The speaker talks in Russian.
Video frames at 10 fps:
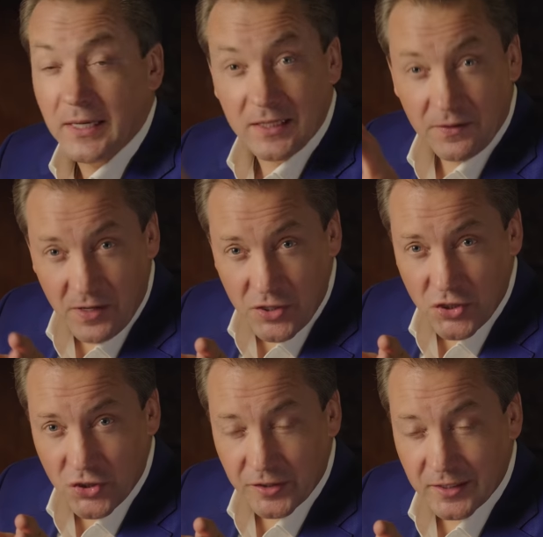Это
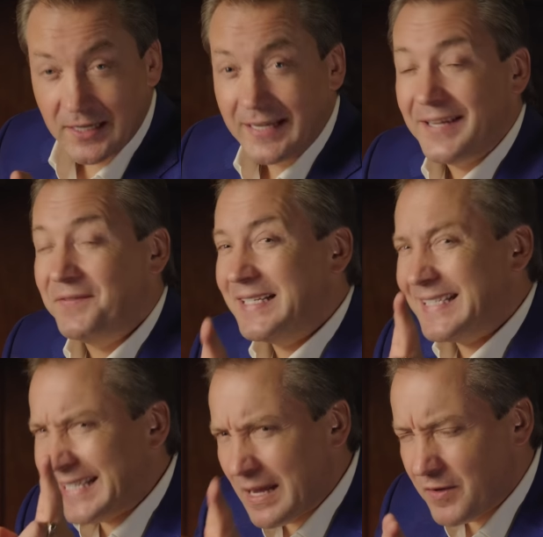ваша жизнь, и вы
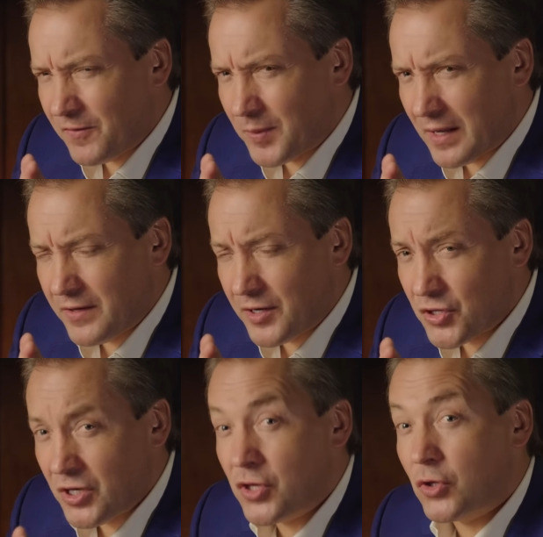сами вправе
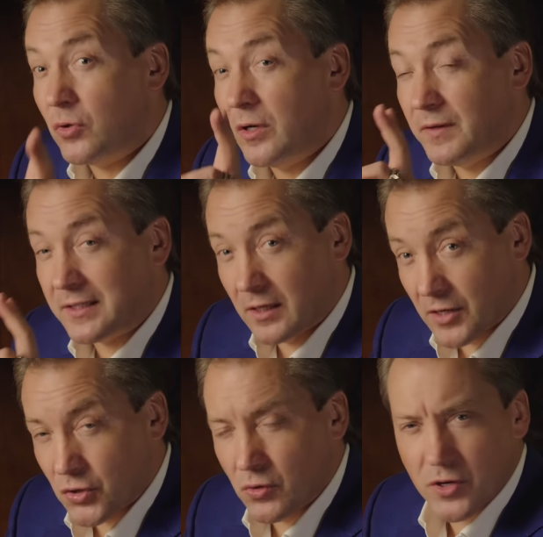решать, что для вас
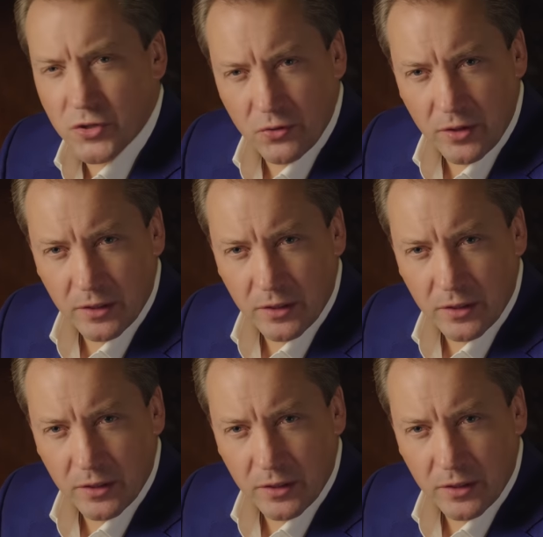хорошо, а что